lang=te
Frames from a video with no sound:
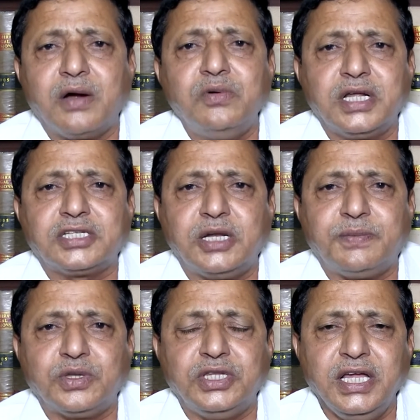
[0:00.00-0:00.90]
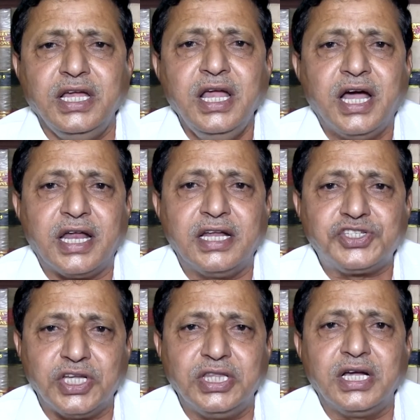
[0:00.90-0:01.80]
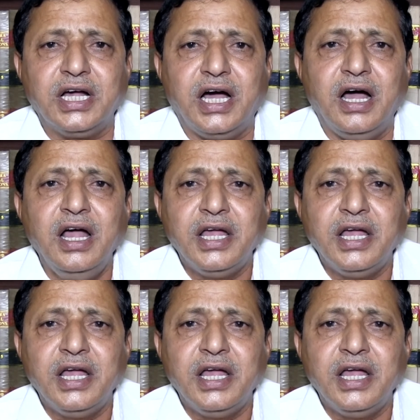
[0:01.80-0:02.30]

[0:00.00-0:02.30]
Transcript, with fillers: బాగుంటే సరిపోద్ది అన్న చిన్నంగా